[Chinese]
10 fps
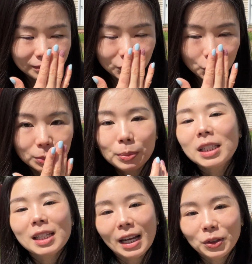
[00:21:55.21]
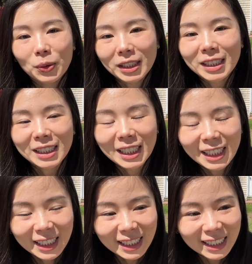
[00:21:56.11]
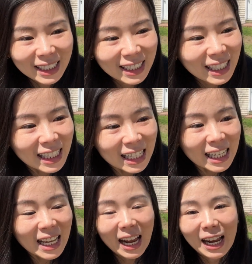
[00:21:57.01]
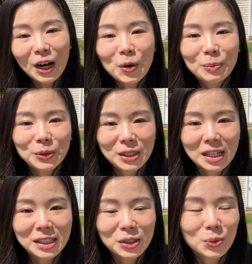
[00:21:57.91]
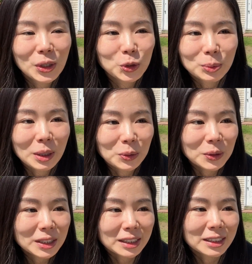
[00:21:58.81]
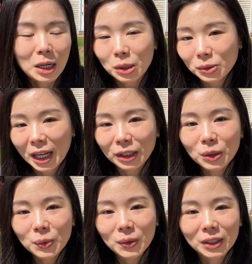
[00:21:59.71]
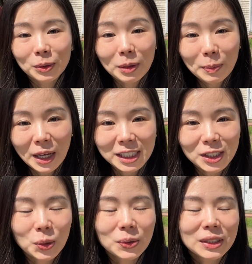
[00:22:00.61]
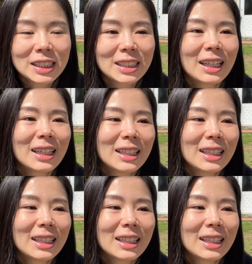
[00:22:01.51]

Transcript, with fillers: 就是鼻塞的关系，还好我没有丧失味觉，不然我会整个超难过的，我没办法吃东西。